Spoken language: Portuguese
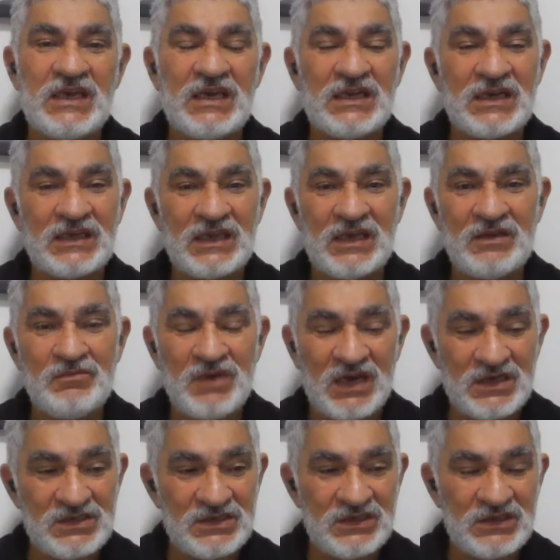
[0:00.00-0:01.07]
quem era aquela
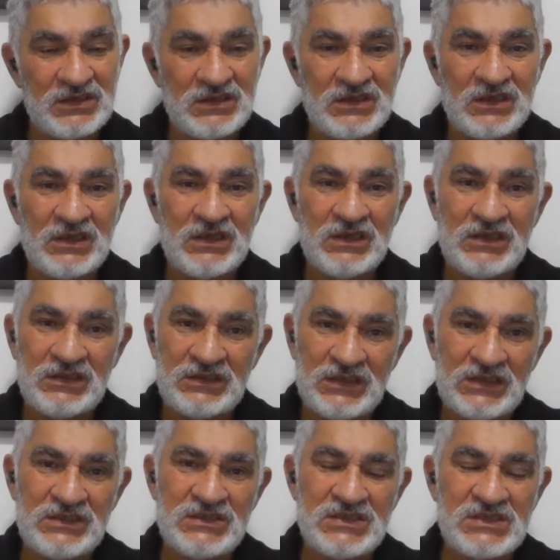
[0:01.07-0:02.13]
imagem.
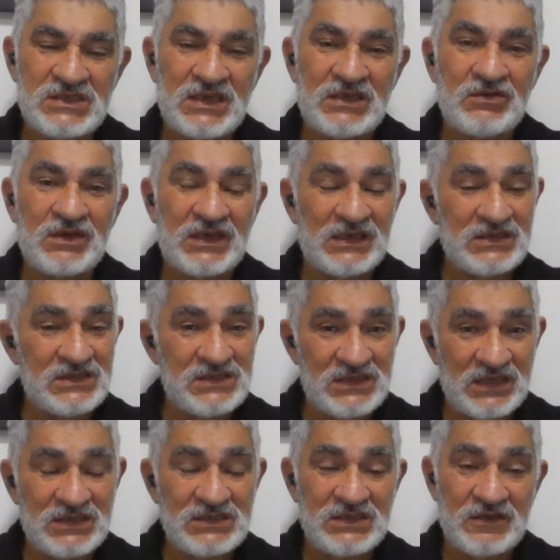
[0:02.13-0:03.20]
E eles disseram que era de
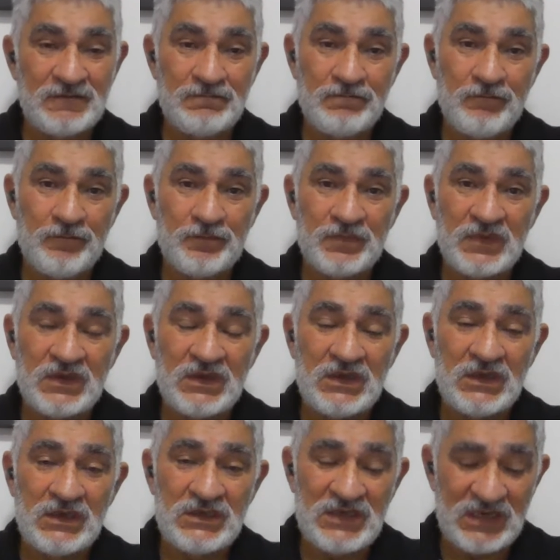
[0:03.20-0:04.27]
César.
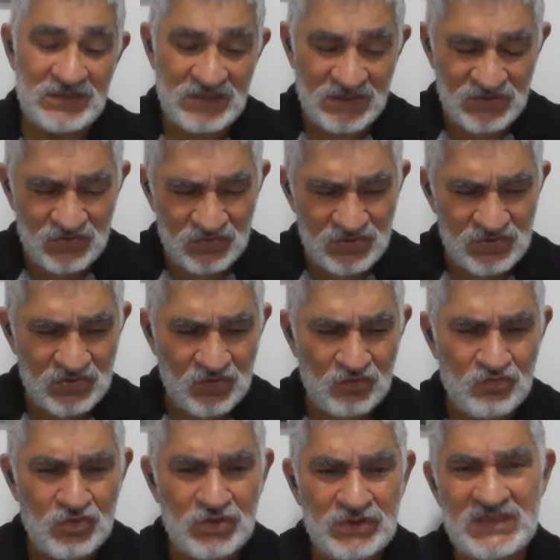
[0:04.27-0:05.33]
E aí Jesus,
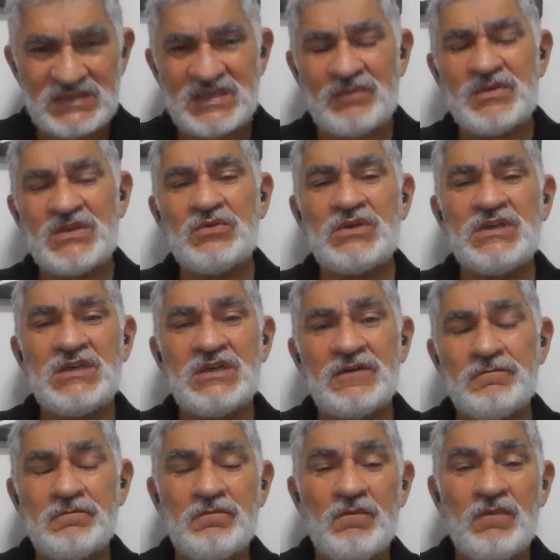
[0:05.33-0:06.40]
com muita
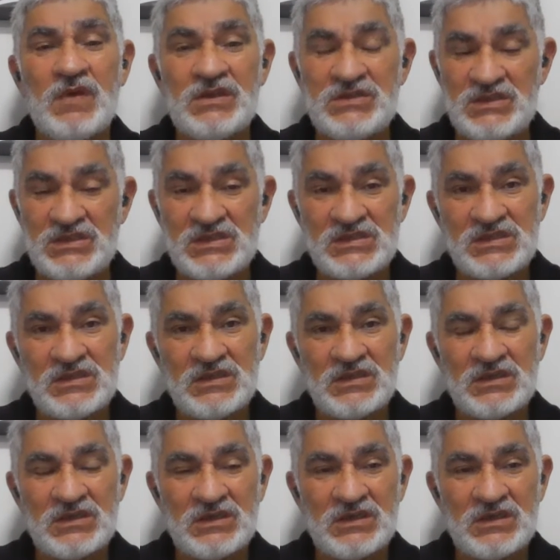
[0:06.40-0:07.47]
sabedoria, disse:
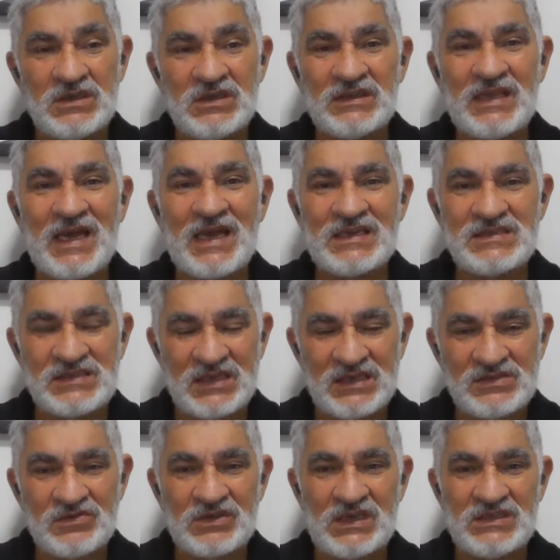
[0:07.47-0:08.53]
dá tá, a
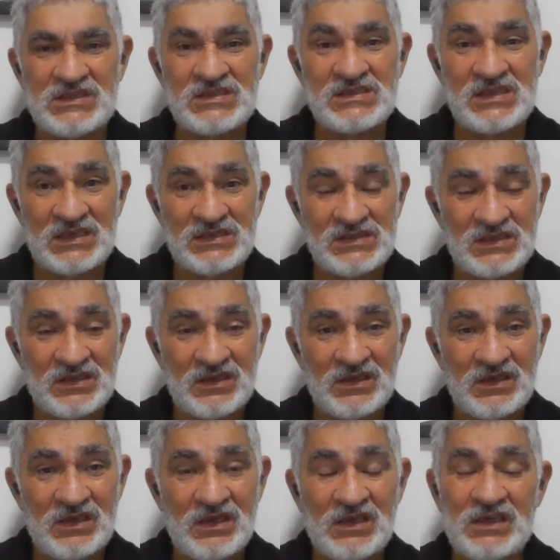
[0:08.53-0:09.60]
César o que é de César
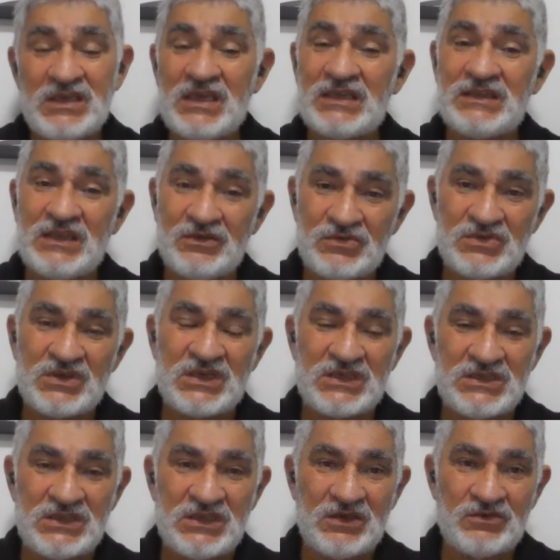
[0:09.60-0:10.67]
e a Deus o
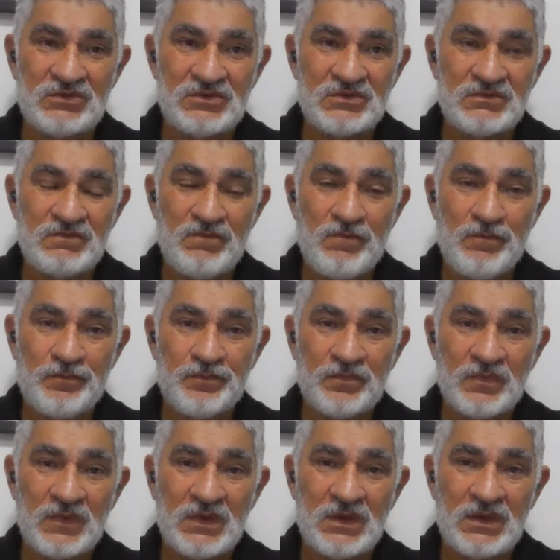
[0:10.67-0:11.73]
que é de Deus.
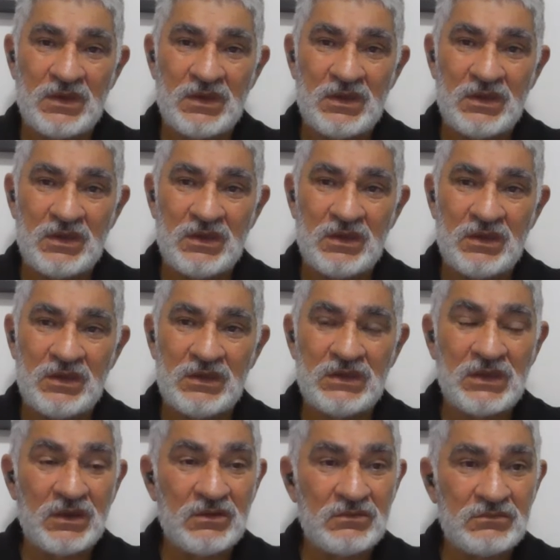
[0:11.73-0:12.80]

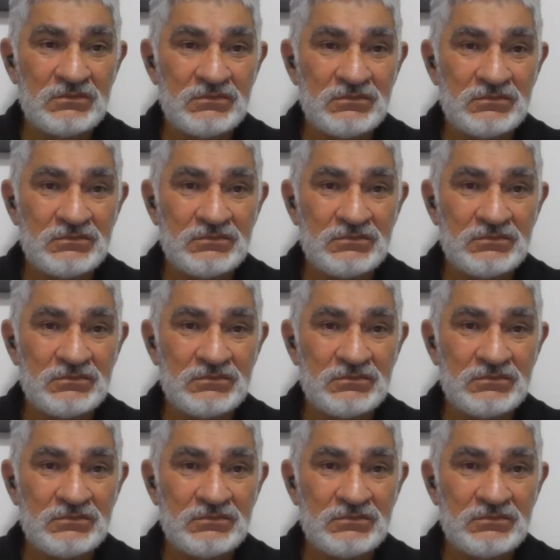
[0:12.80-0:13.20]
Então,